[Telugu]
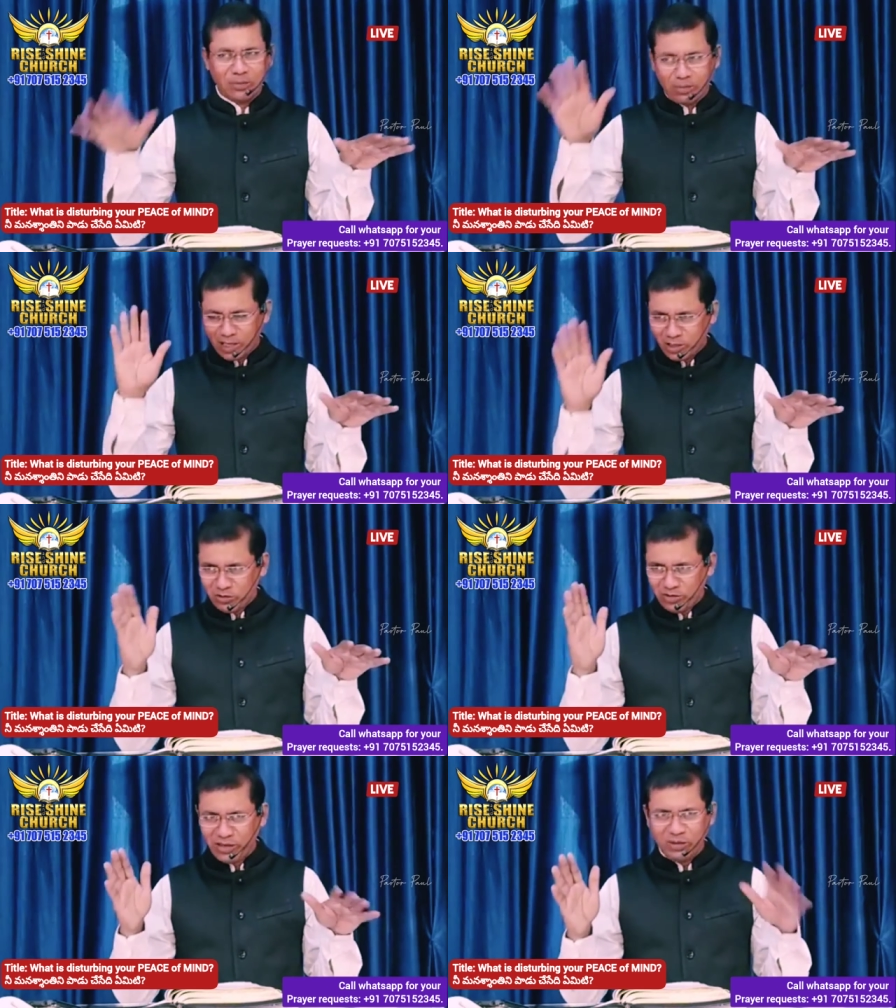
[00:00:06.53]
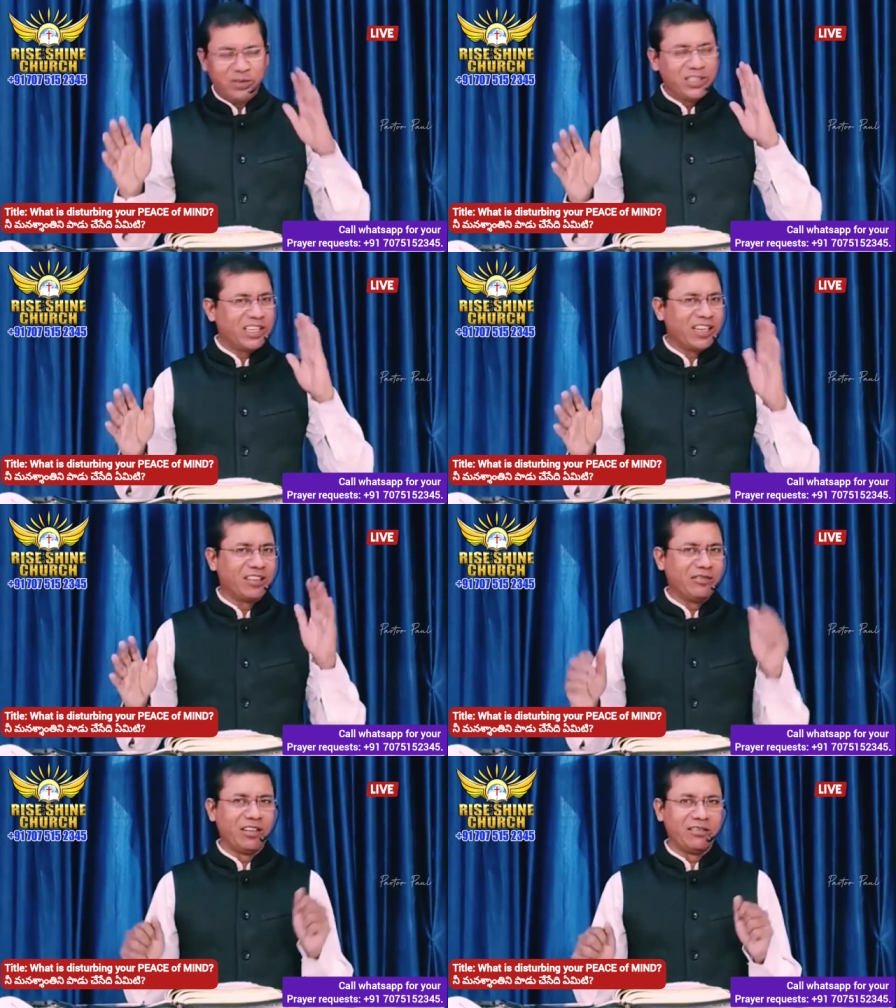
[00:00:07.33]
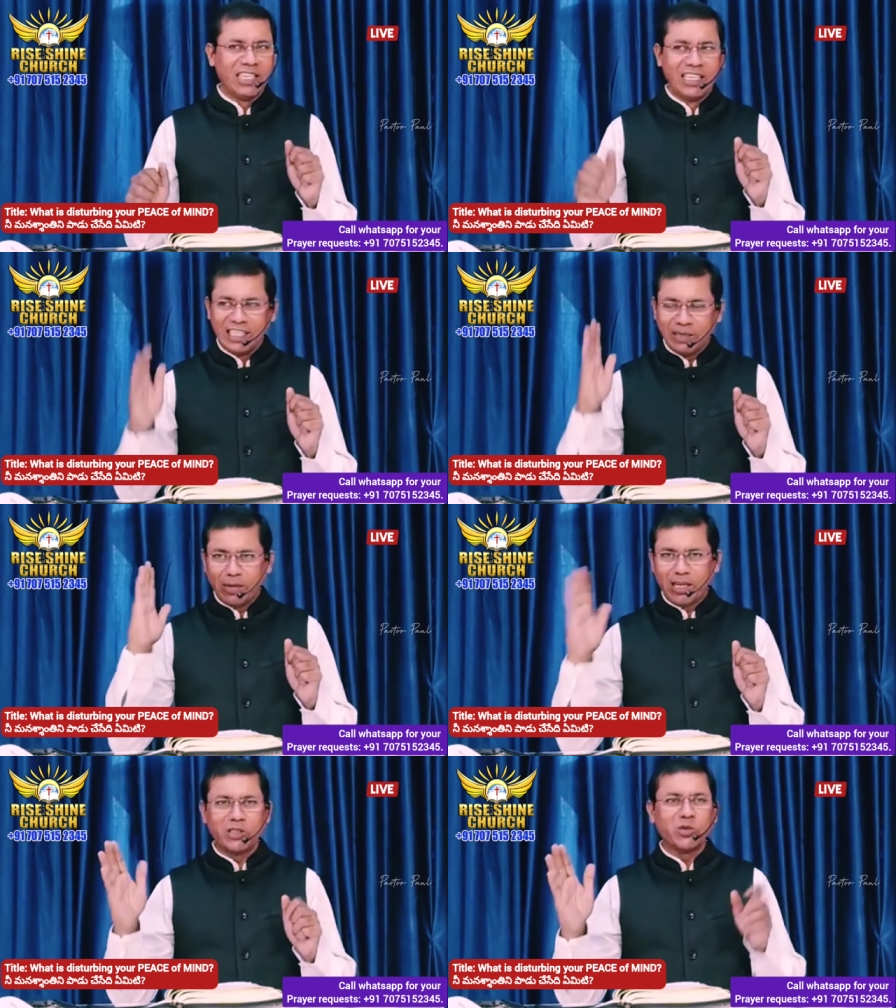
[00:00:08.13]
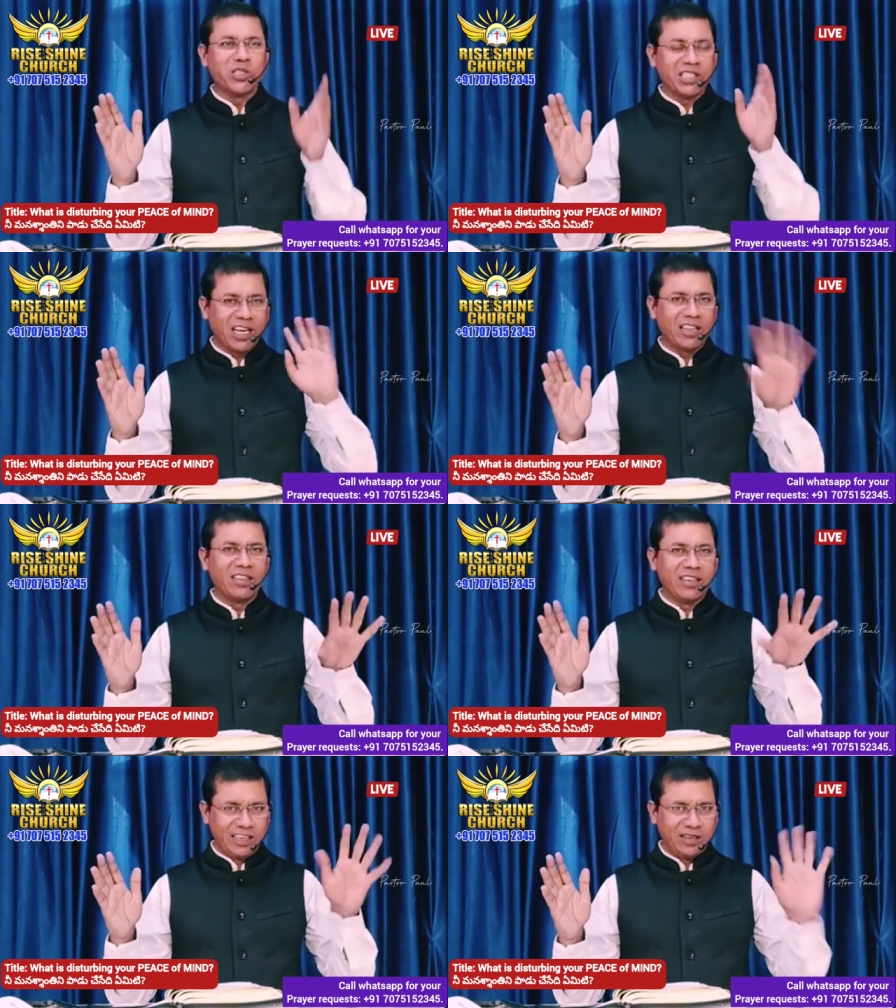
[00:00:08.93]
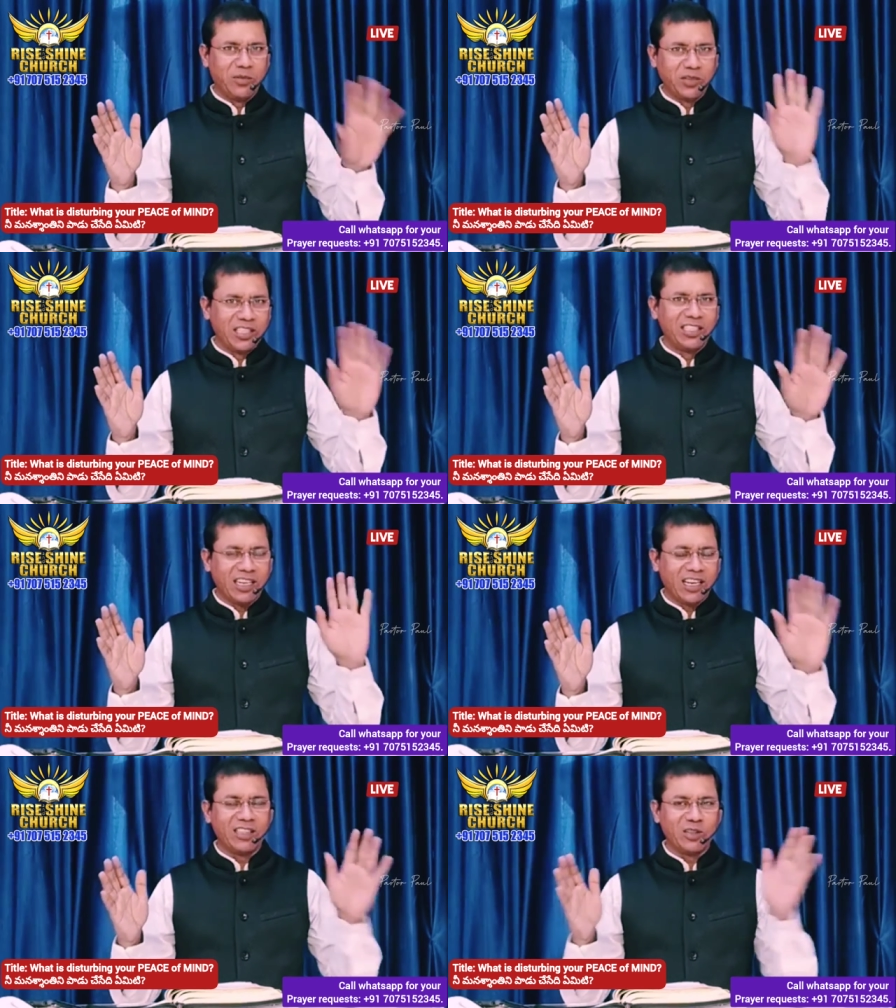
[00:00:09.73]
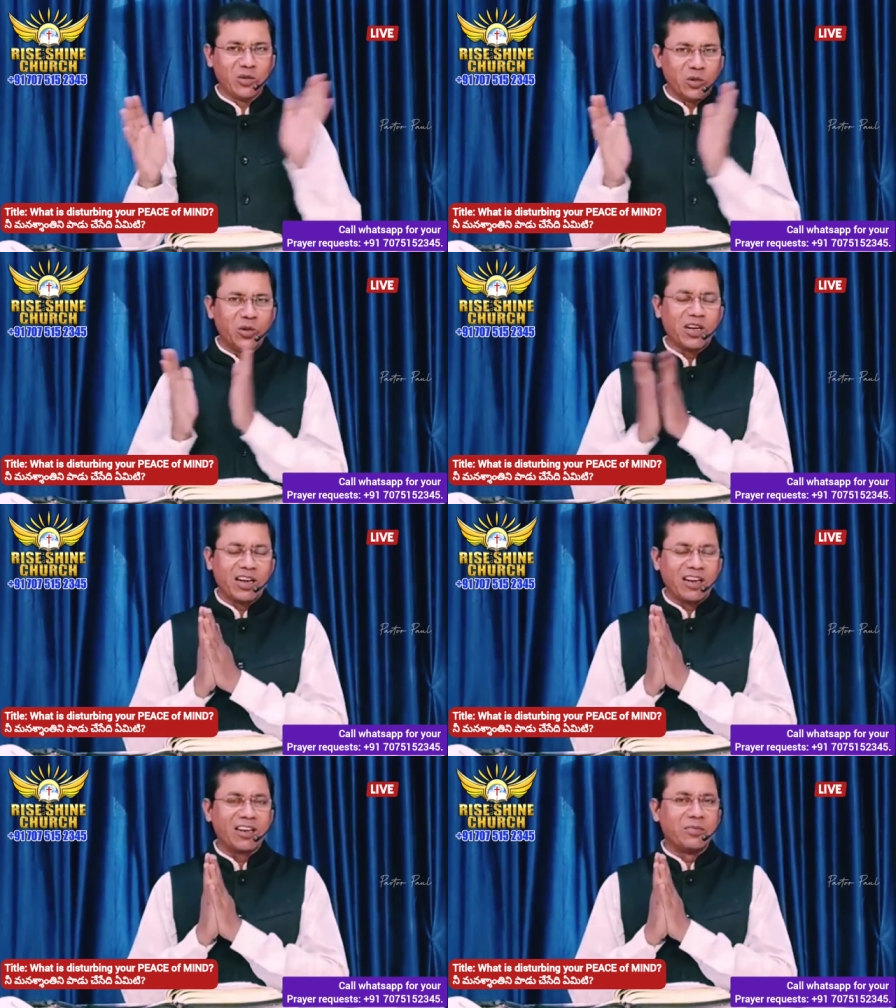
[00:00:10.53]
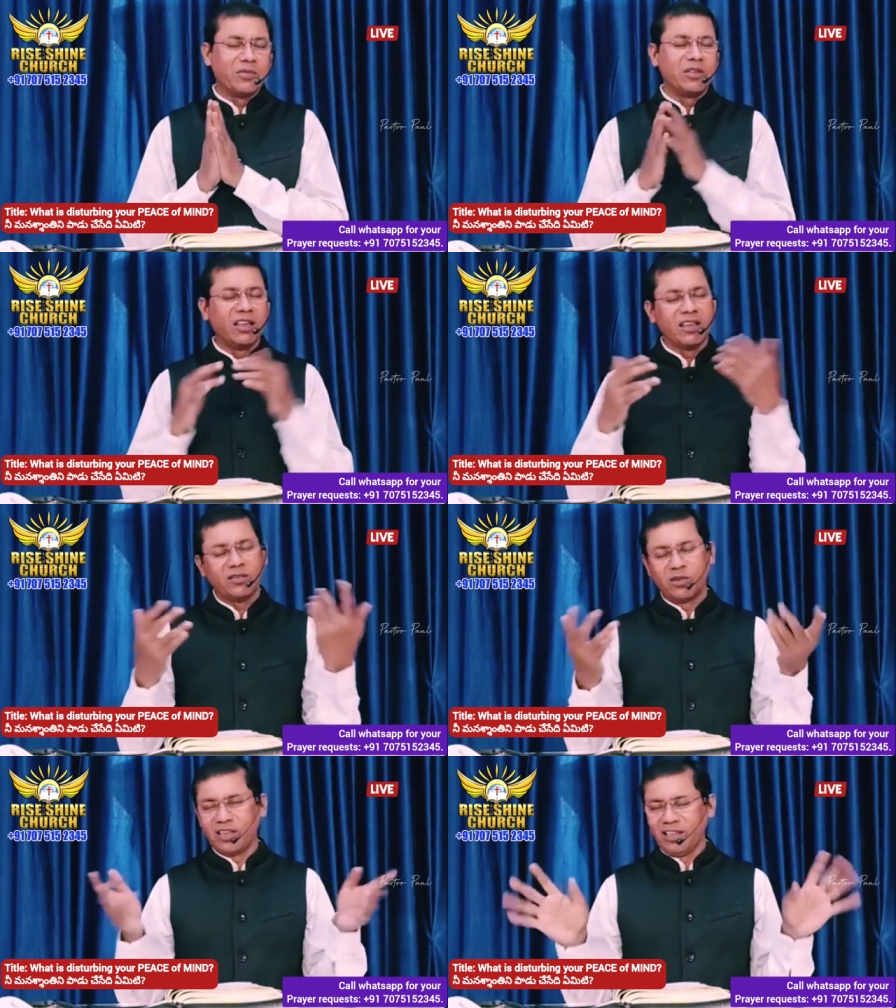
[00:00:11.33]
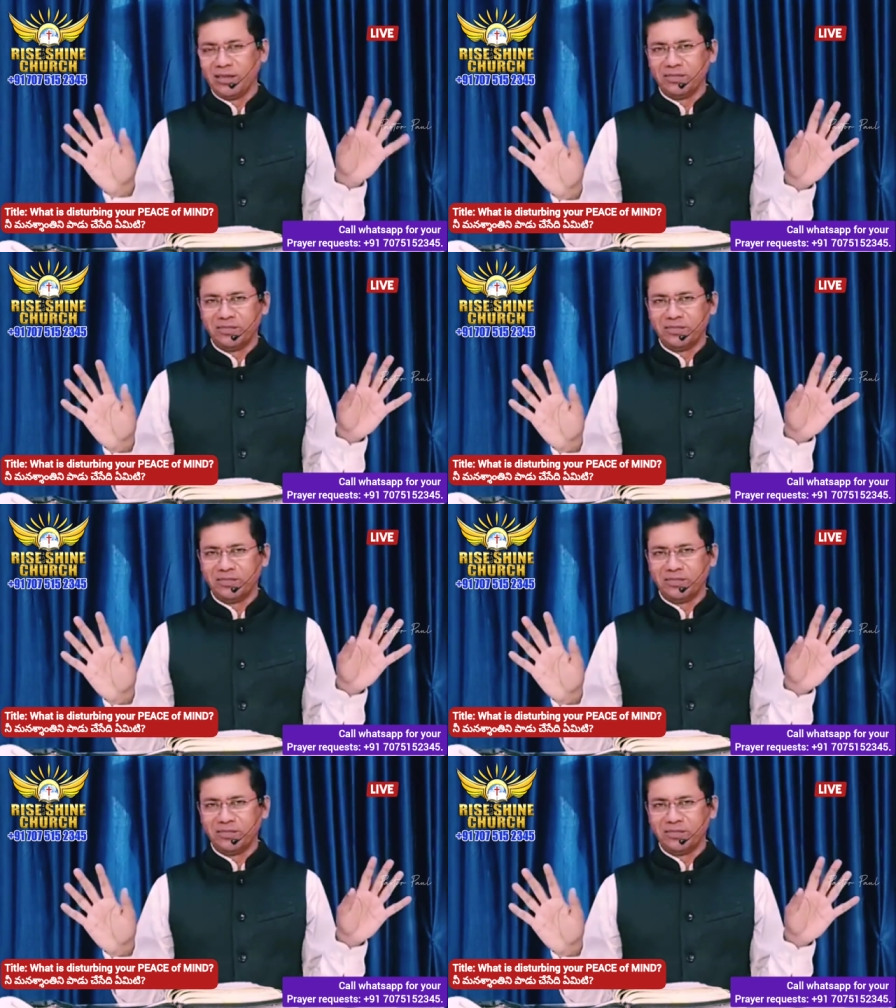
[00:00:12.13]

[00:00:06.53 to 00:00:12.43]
మనసు వేరు శాంతి వేరు ఈ మనసుకు శాంతి లేకపోతే ఈ శాంతి తోడు కాకపోతే ఒట్టిదే